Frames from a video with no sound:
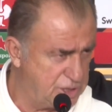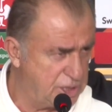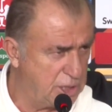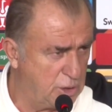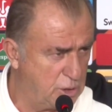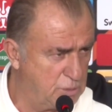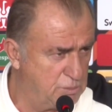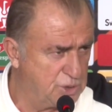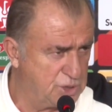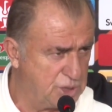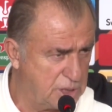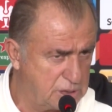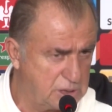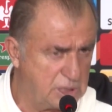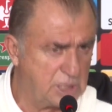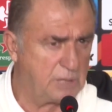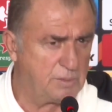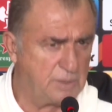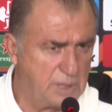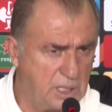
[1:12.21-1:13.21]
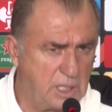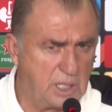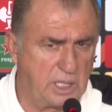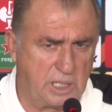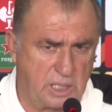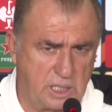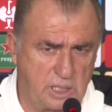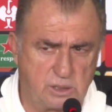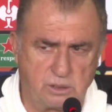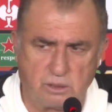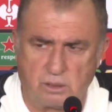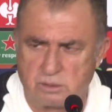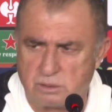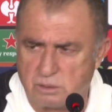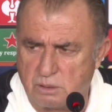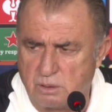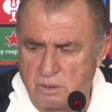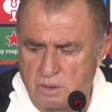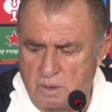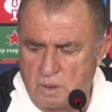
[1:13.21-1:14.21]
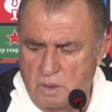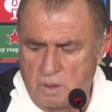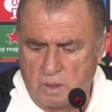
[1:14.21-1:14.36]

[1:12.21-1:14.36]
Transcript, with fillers: Aşağı olmayacaktır ama ayarında olacak.